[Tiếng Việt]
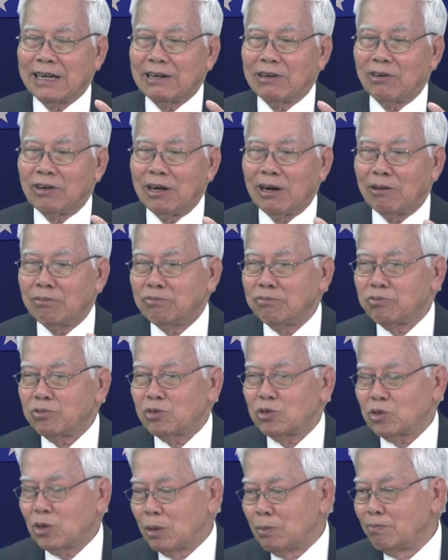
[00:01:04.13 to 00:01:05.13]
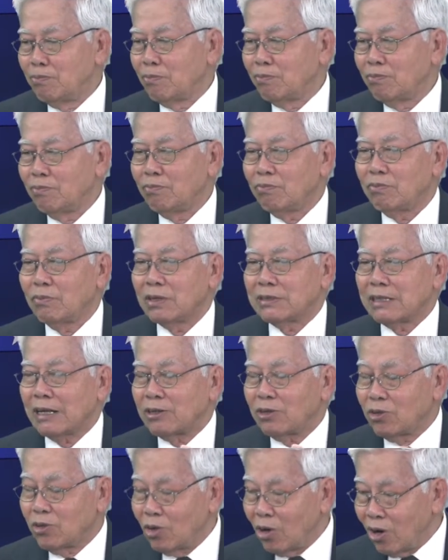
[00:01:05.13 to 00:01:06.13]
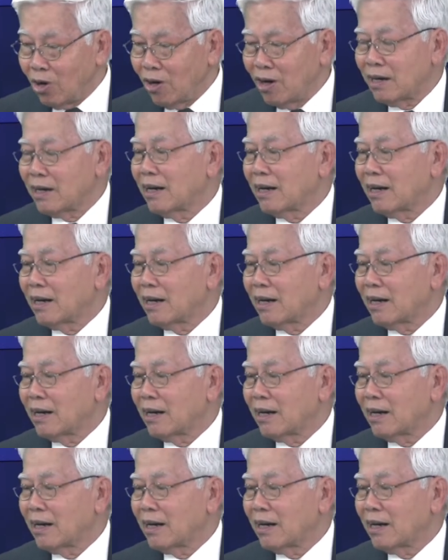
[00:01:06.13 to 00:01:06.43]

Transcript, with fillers: nói ông Trump người ta cho